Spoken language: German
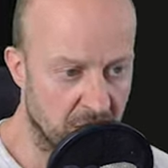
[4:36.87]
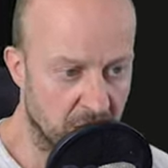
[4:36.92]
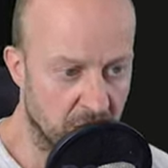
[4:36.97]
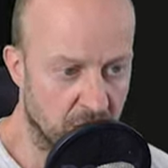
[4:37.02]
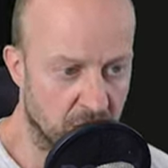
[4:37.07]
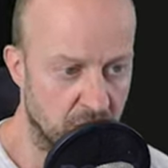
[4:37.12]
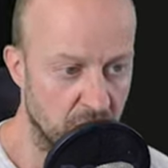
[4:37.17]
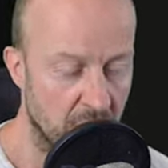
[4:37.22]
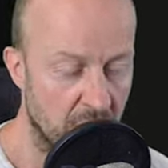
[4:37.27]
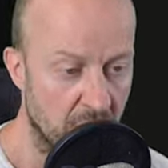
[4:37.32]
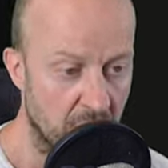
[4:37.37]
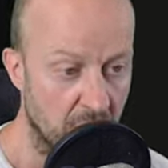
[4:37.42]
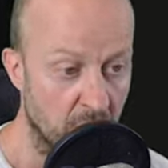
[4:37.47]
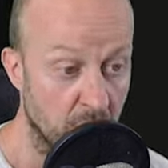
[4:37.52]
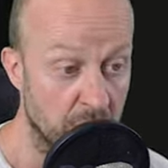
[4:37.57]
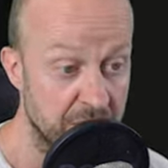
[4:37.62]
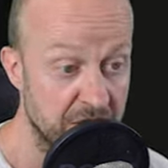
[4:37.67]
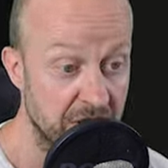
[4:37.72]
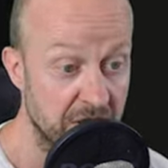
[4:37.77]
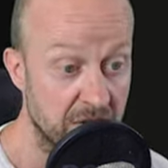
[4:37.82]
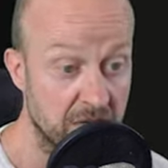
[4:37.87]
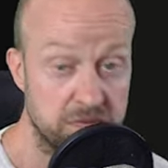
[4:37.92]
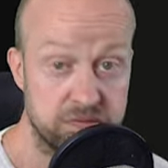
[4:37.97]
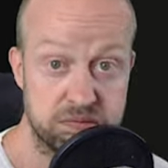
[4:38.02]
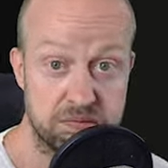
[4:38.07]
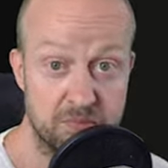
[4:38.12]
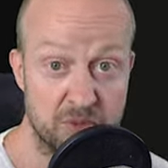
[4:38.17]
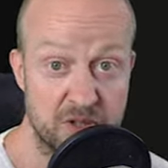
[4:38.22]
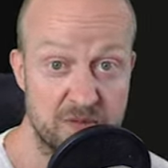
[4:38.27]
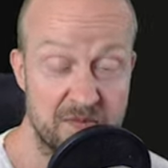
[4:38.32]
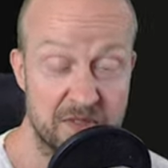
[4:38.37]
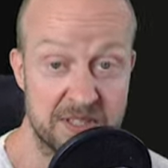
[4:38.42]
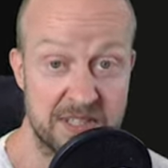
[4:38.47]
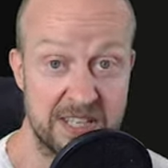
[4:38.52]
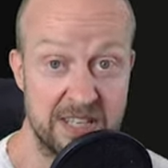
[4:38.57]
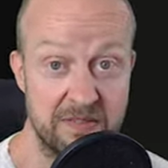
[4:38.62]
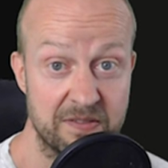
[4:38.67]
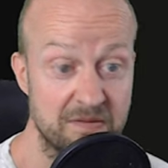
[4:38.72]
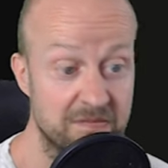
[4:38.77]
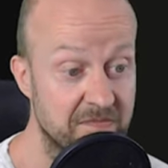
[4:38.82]
Ja, auch hier müssen wir
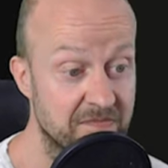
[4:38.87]
sehen,